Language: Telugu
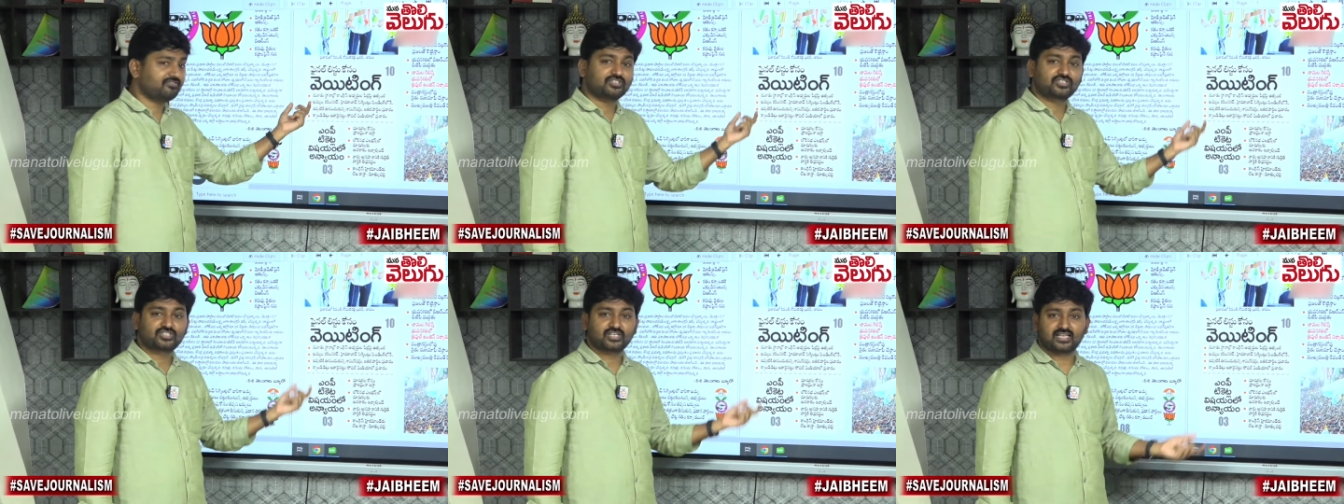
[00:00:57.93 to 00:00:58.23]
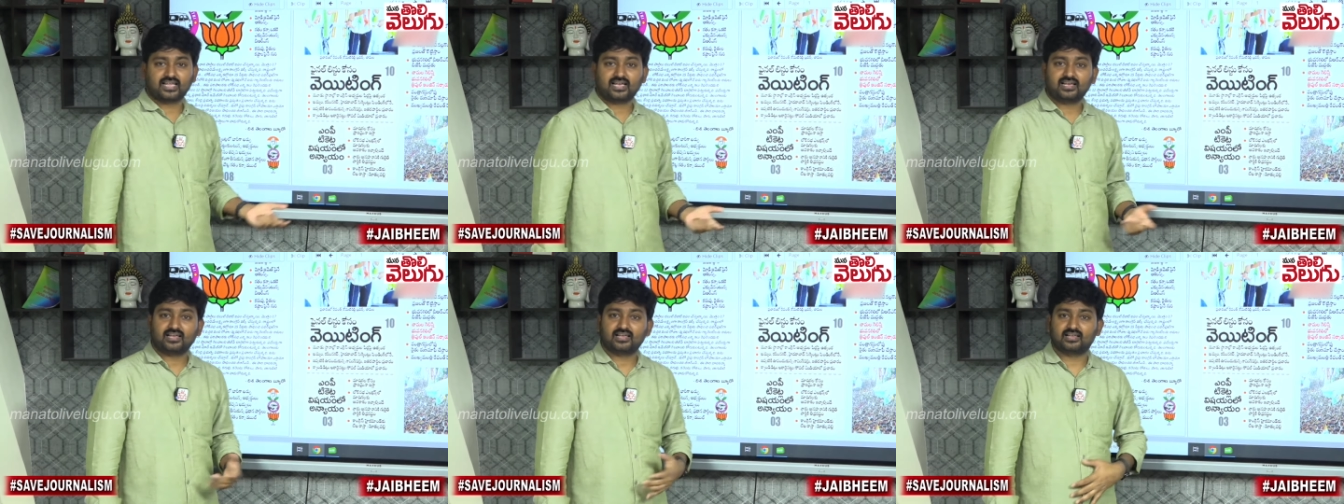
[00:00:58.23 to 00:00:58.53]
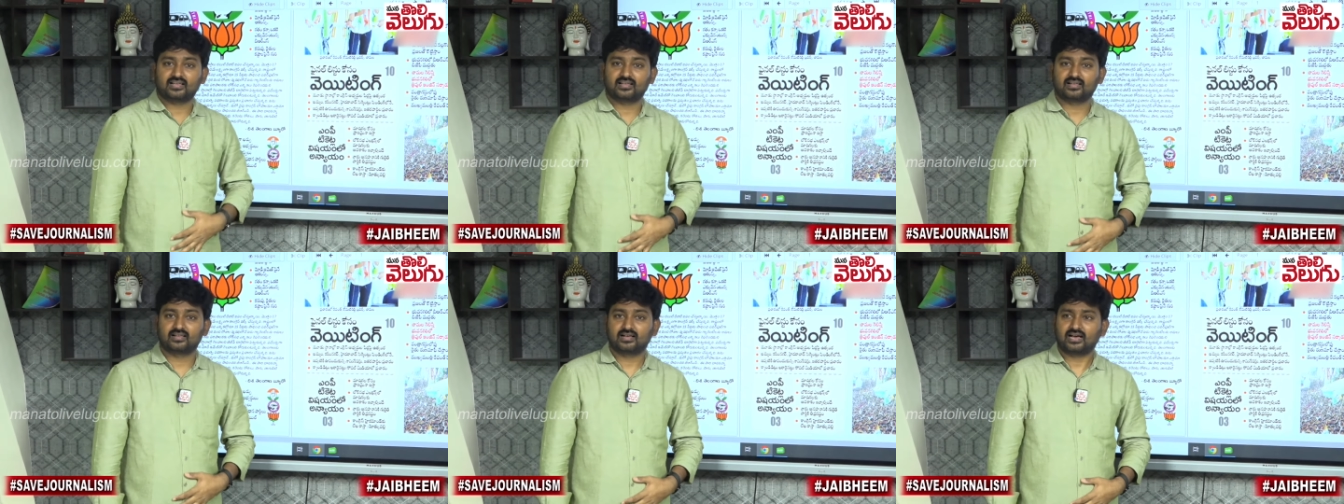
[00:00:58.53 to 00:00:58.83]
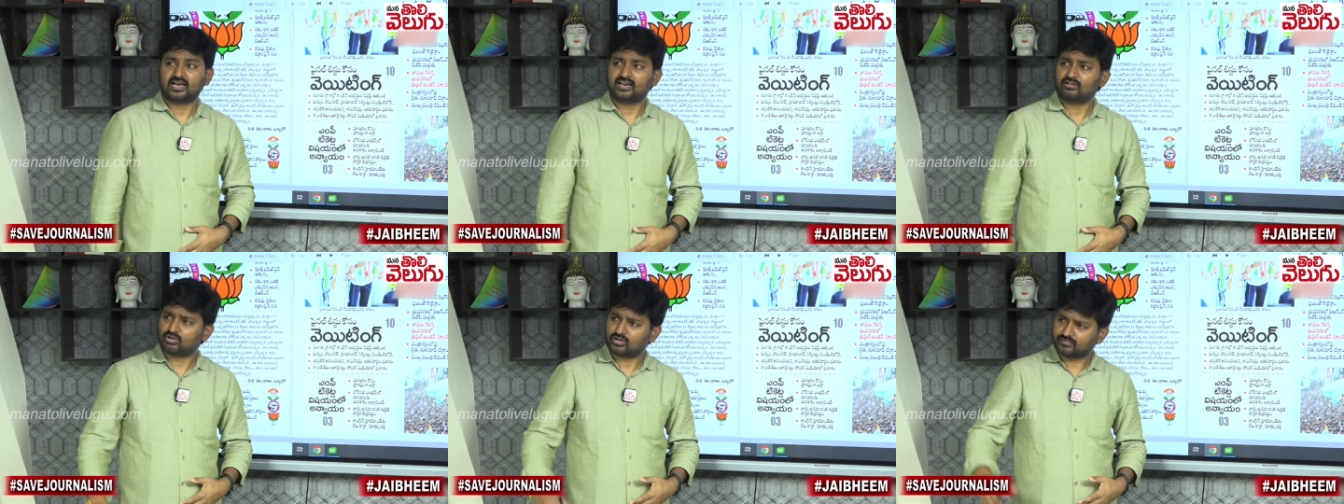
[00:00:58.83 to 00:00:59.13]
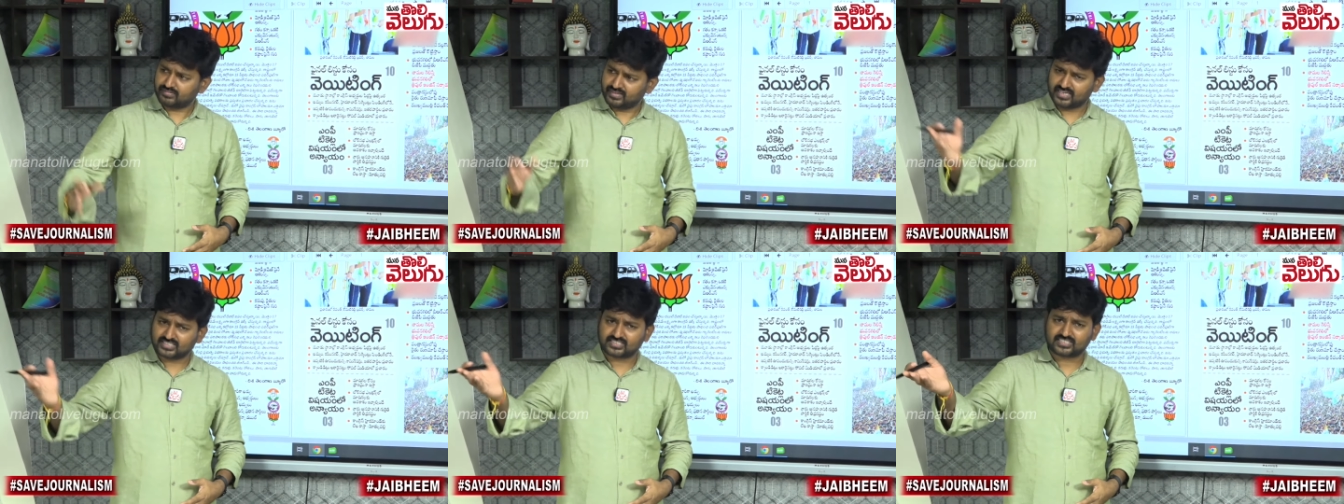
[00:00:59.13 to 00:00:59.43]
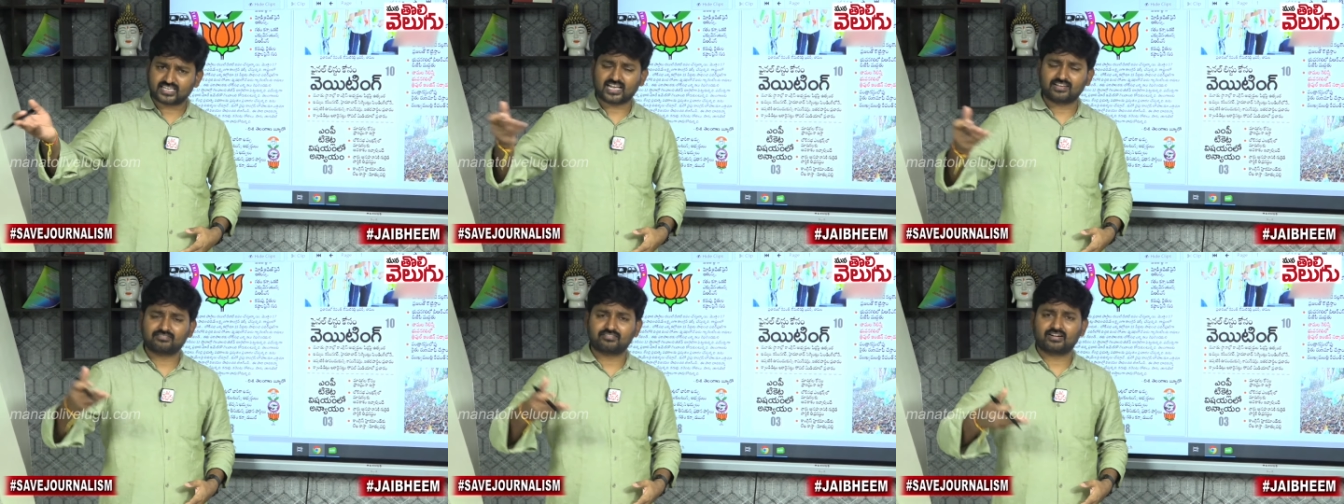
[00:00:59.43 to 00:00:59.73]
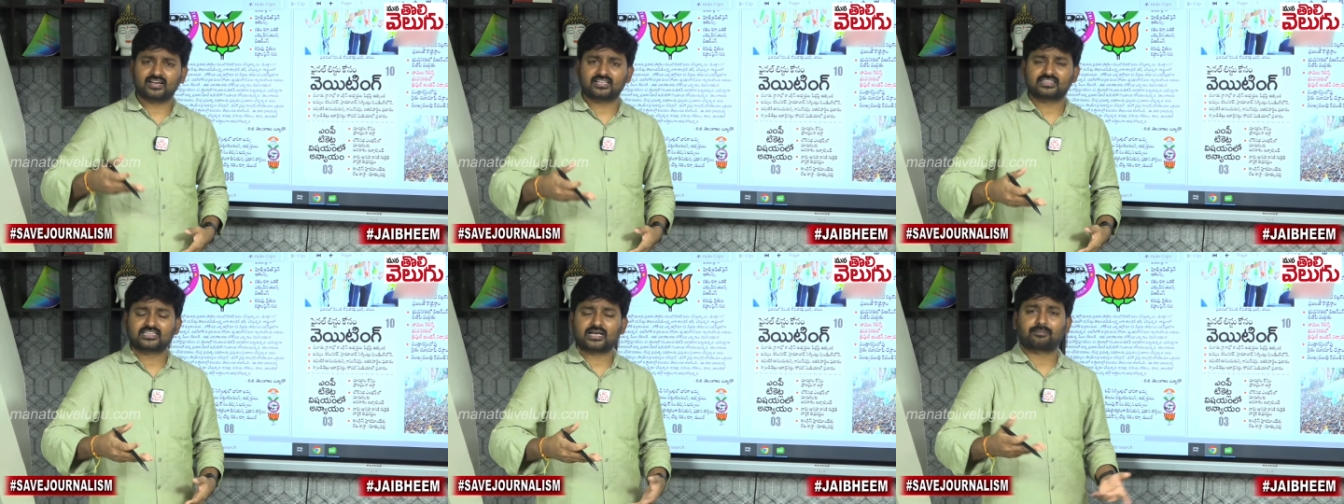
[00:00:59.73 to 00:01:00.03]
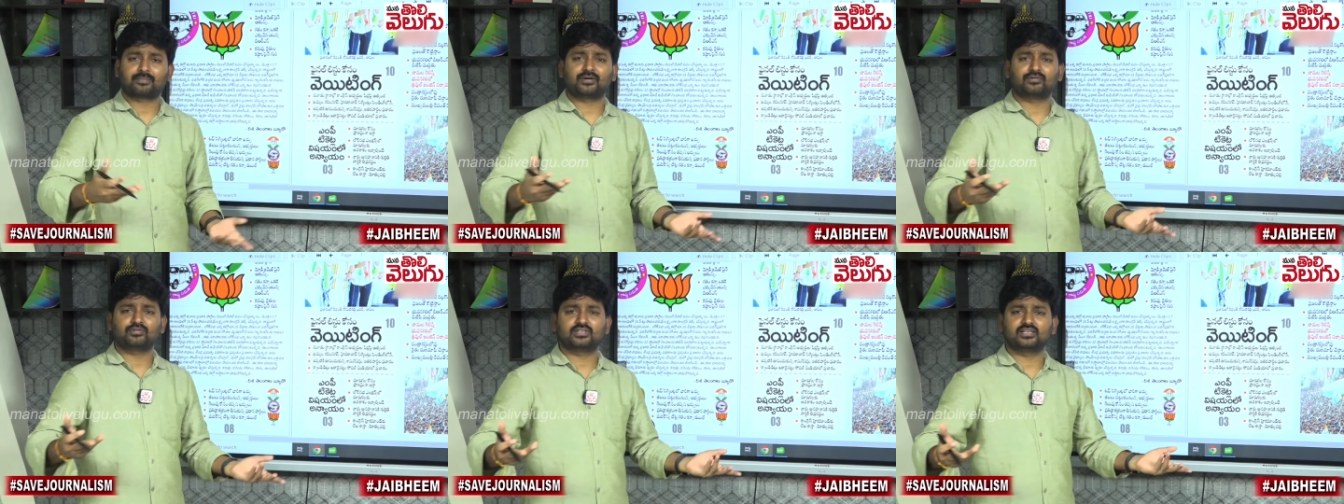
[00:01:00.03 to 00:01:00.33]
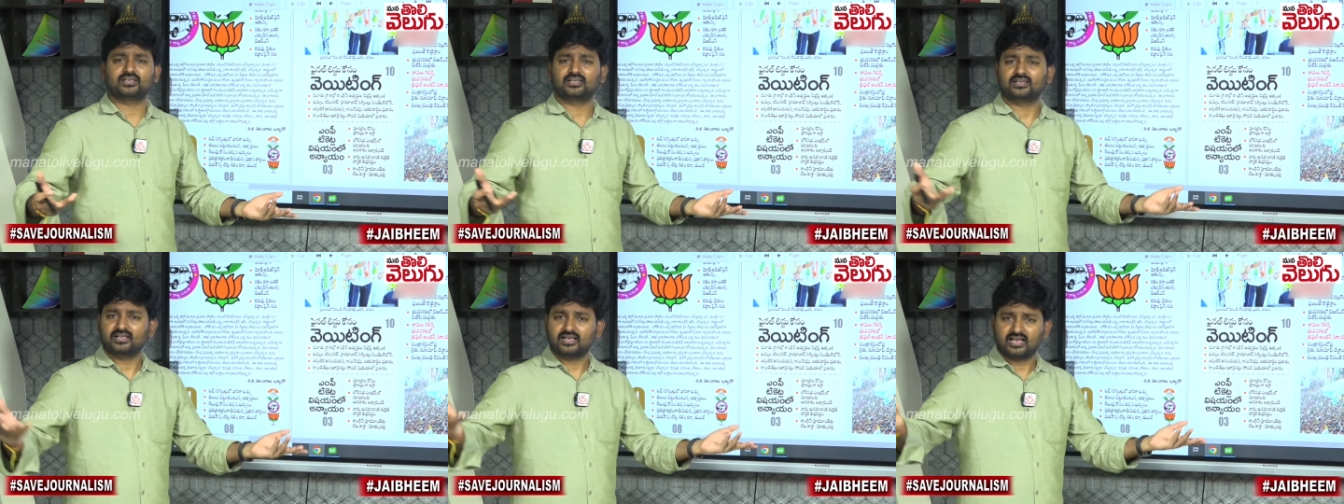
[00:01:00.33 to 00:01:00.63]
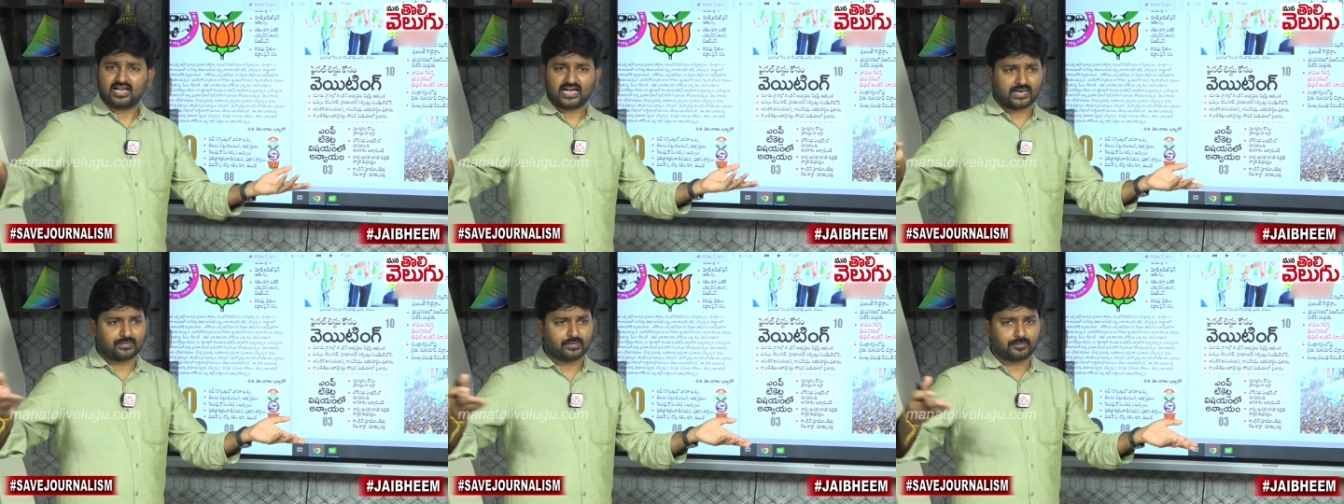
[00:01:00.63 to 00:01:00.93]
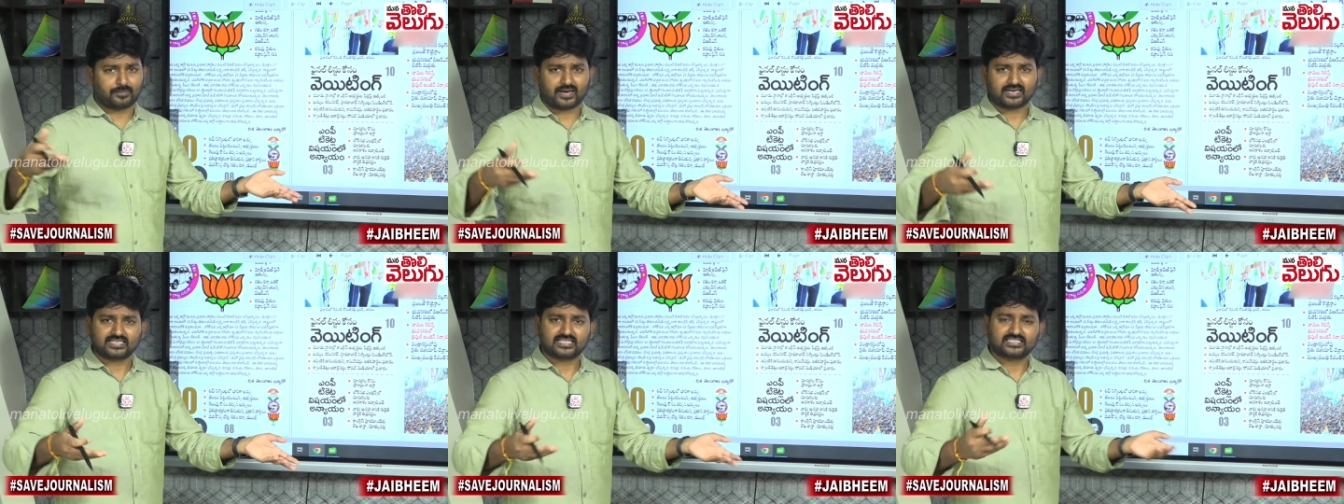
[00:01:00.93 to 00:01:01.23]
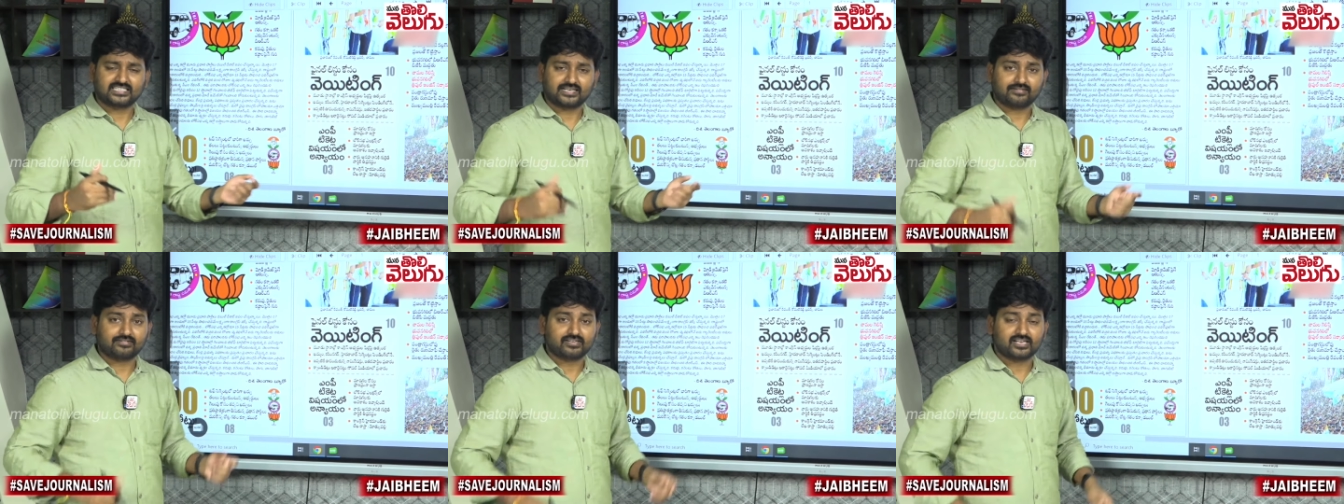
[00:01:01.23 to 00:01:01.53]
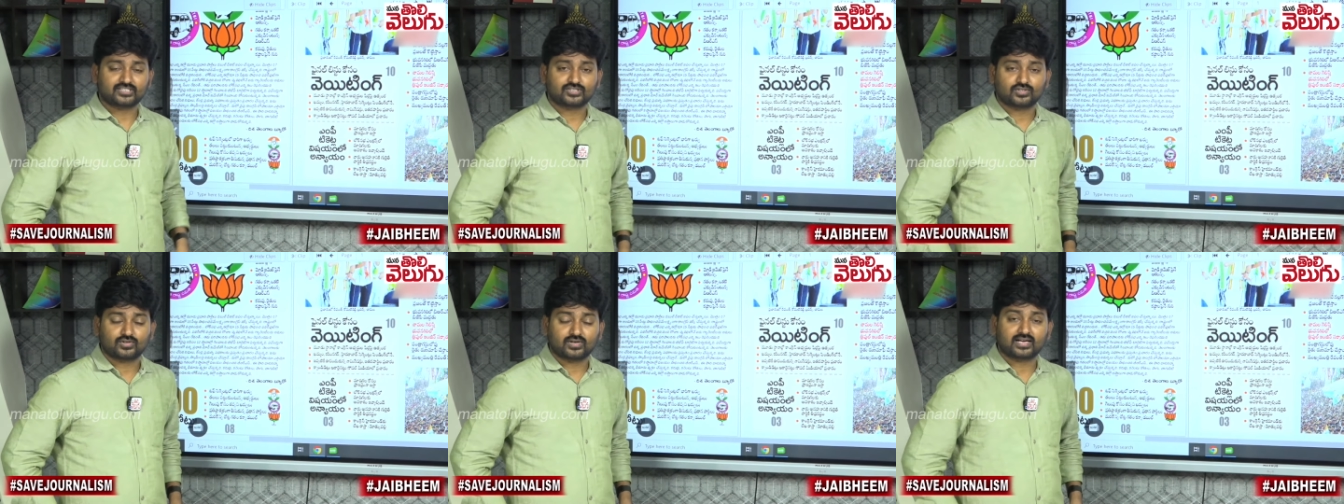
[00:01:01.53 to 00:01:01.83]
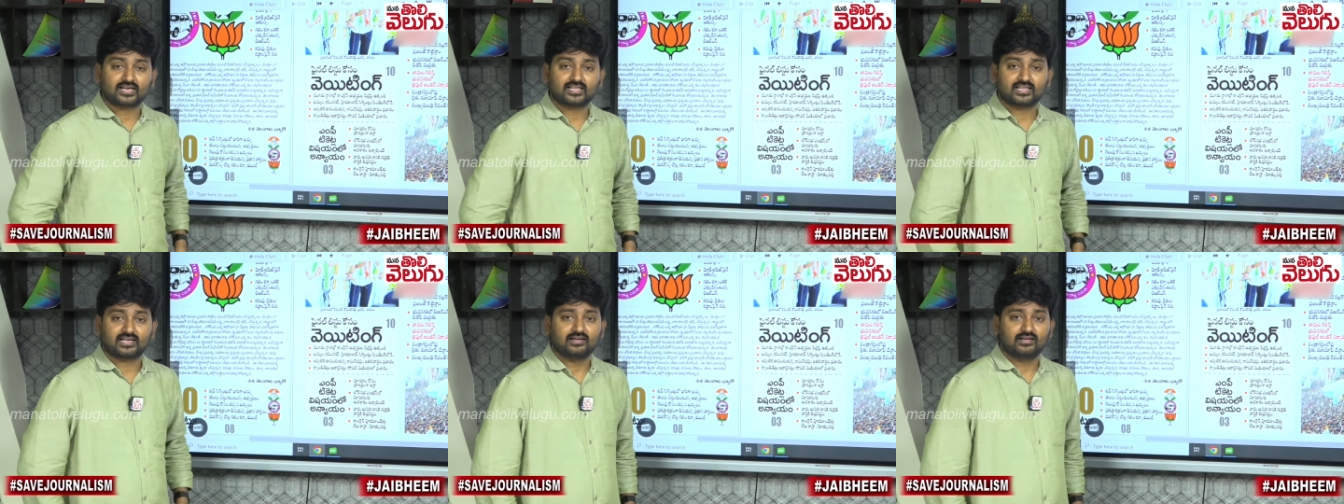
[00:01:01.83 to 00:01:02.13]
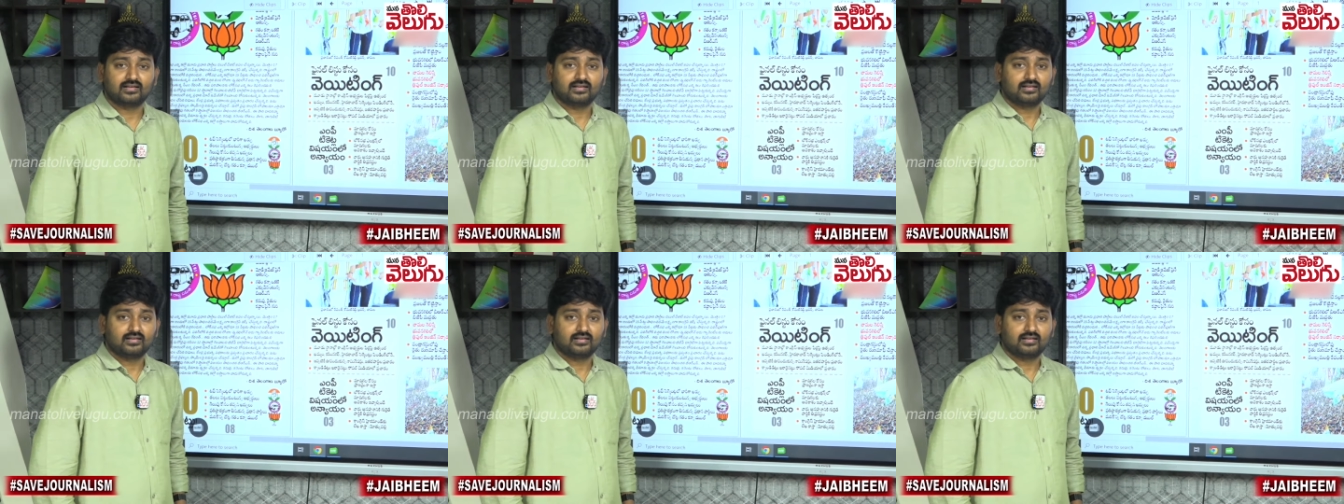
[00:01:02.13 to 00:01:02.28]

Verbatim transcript: ఇవ్వచ్చు కదా అరే ఒక విహెచ్కే ఇవ్వండి తప్పేముంది అని మీ పార్టీకి సేవ చేసినోడే కదా